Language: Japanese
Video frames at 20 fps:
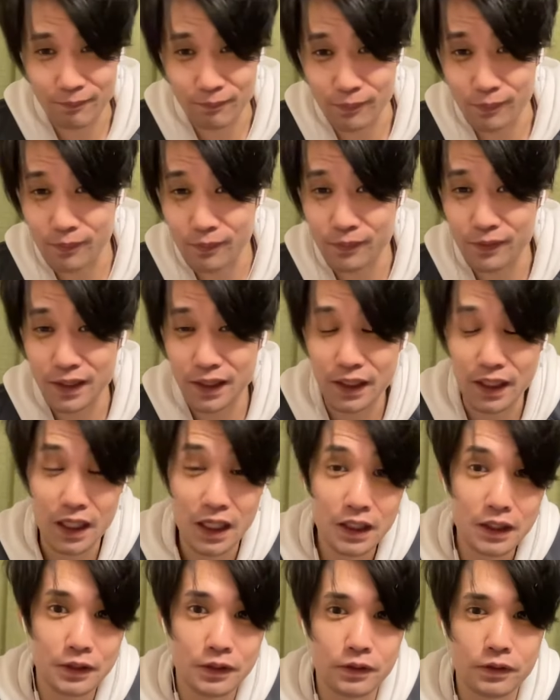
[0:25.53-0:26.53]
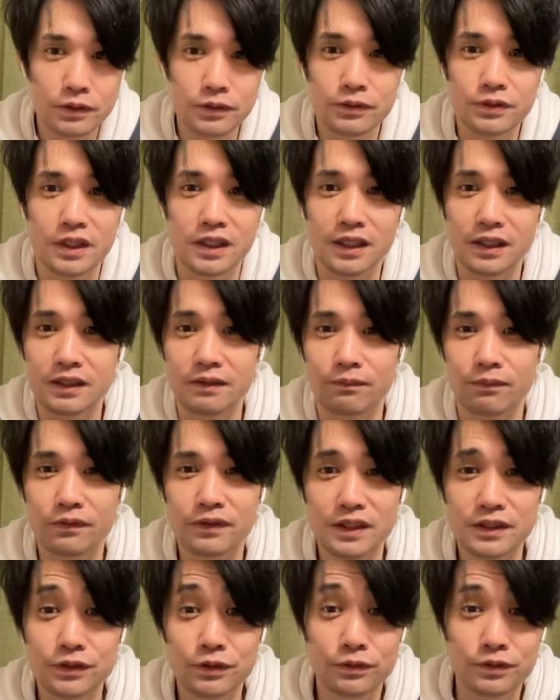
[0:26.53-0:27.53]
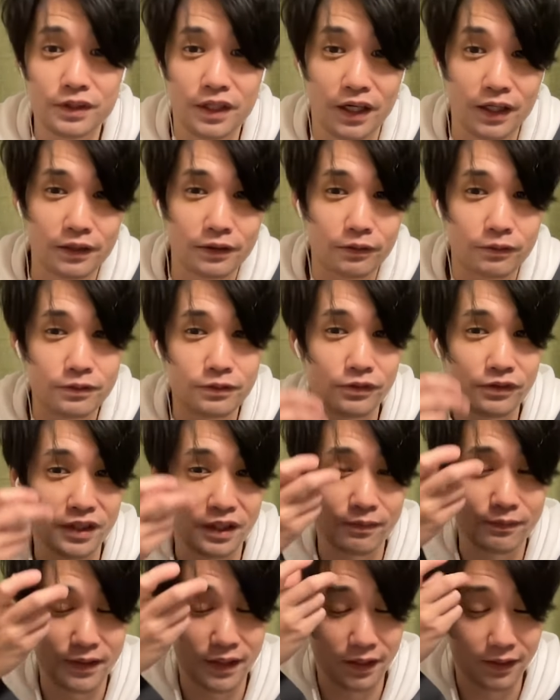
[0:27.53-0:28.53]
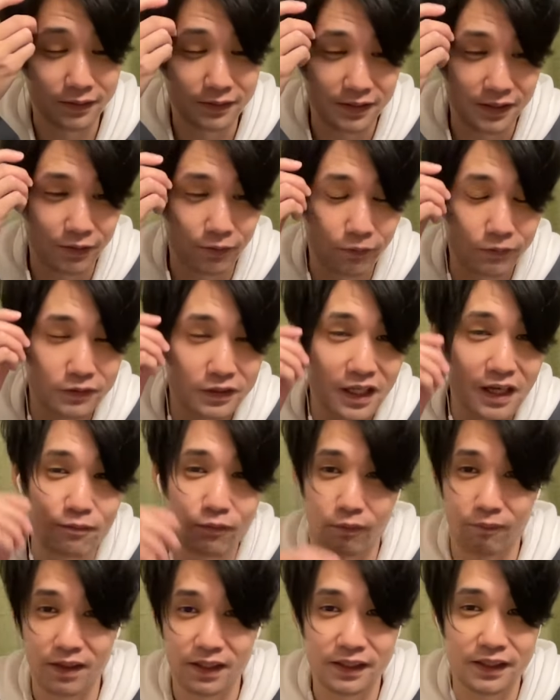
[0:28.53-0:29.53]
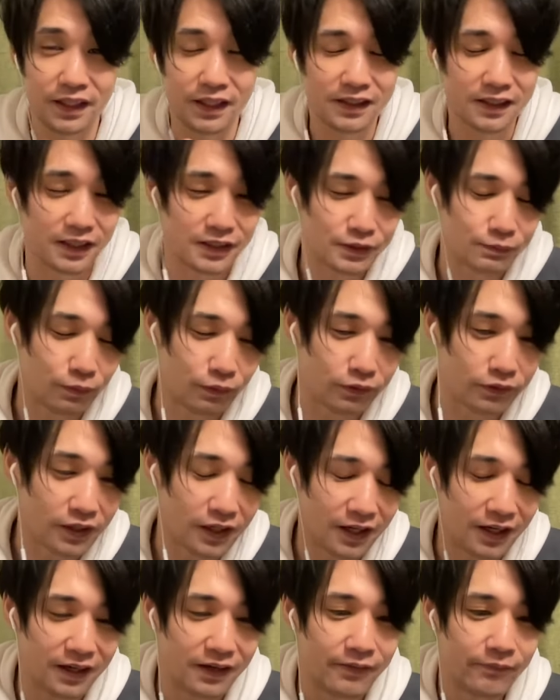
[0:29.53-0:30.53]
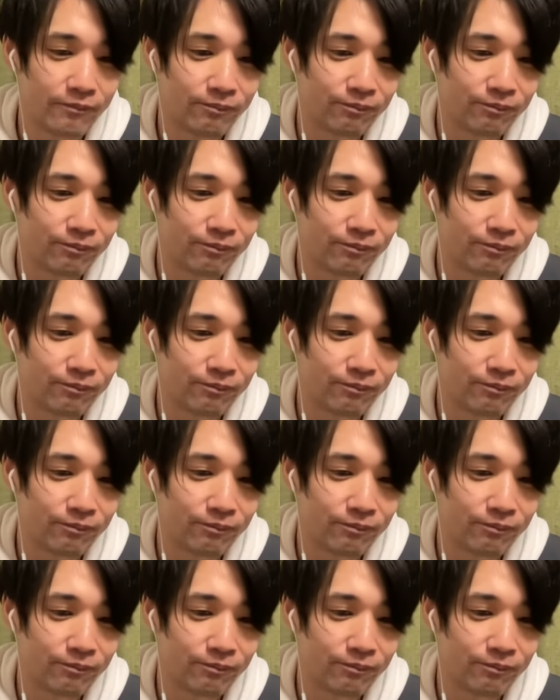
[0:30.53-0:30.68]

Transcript: もうなんか発狂状態になって、僕は常時発狂状態みたいになって、6ターンも待ってられないです、僕。はい。